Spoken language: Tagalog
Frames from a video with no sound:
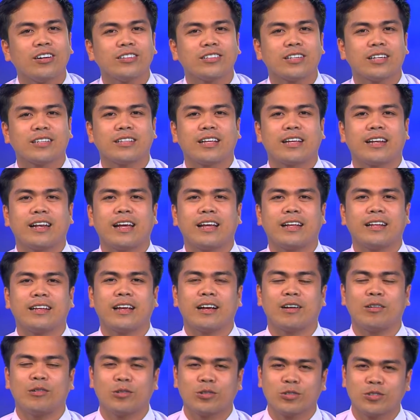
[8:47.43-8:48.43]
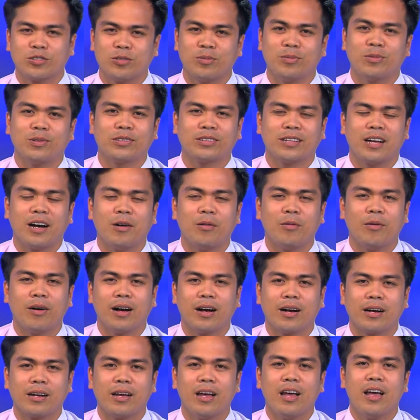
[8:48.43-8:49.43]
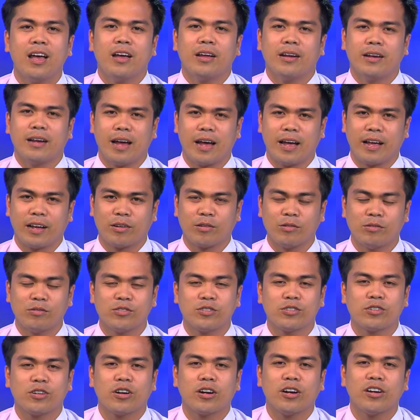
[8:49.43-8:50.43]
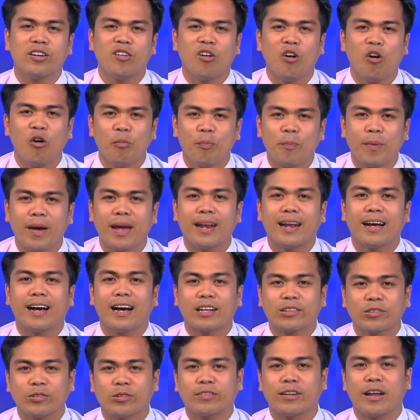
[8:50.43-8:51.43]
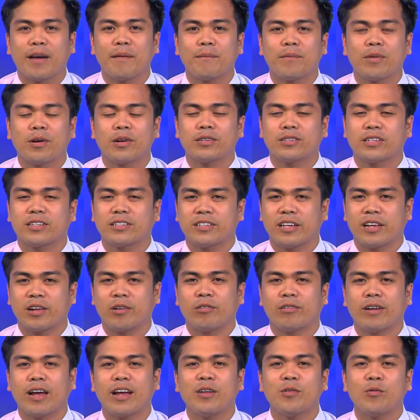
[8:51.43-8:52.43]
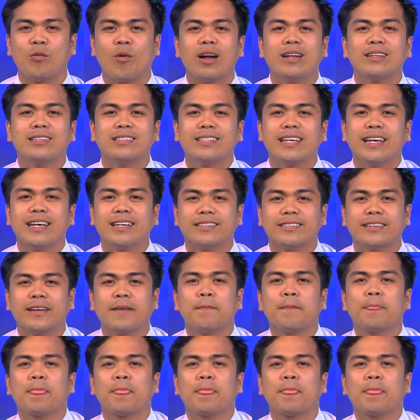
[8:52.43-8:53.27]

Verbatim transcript: sa tanan nga gusto mo tawag na ay concern. Open ang atong number sa 0916